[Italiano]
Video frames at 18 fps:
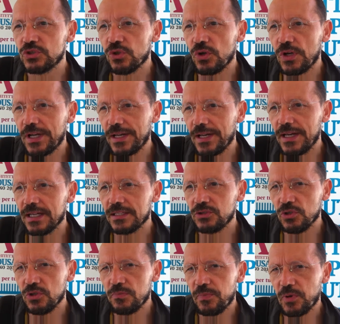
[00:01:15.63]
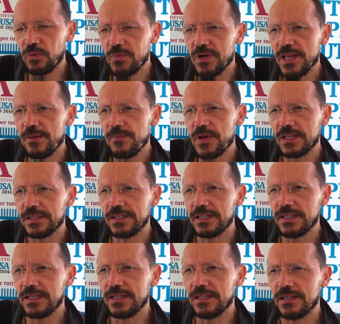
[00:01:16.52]
toccato il problema
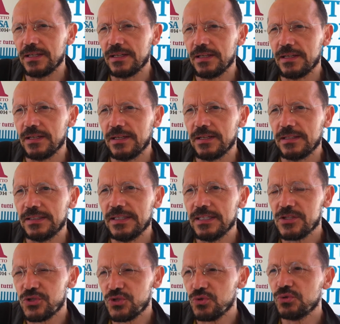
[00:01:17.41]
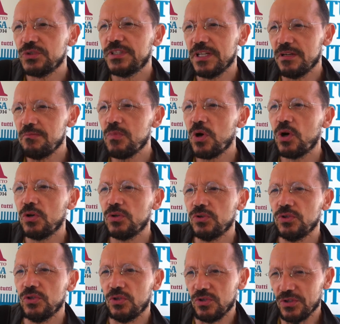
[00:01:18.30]
del, eh, del sud del
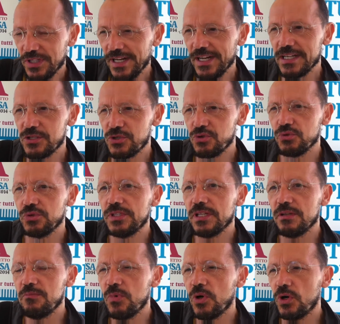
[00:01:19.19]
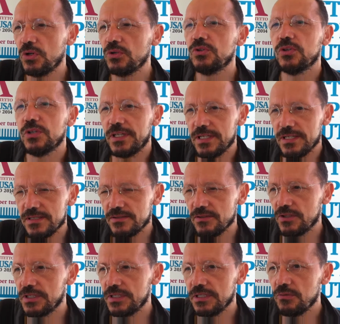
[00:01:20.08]
mondo nel sud del mondo, nelle
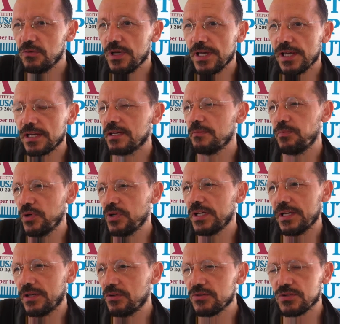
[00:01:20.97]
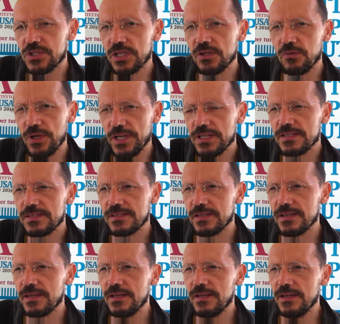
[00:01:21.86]
zone di guerra e poi le
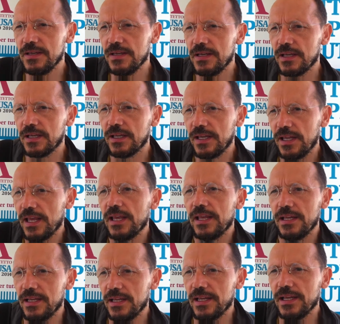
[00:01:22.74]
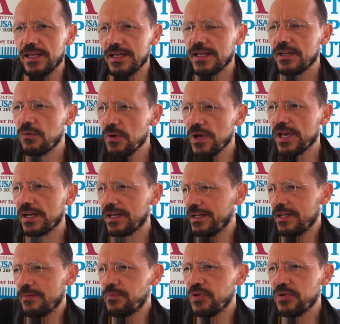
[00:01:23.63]
conseguenze che eh, le
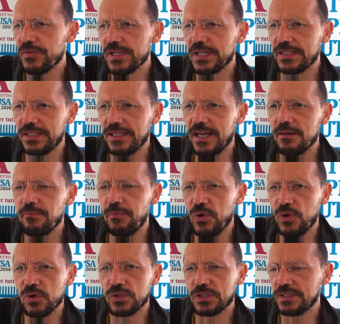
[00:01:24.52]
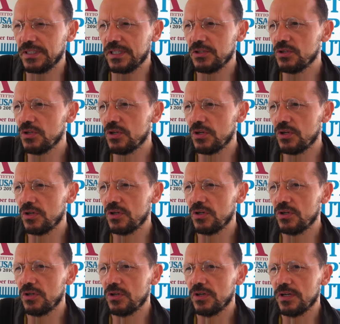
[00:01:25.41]
guerre e la povertà
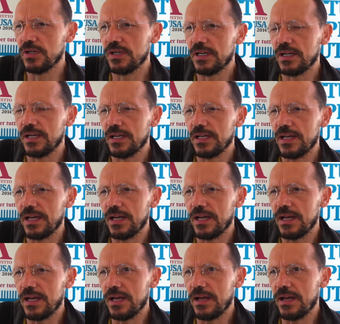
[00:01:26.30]
portano a,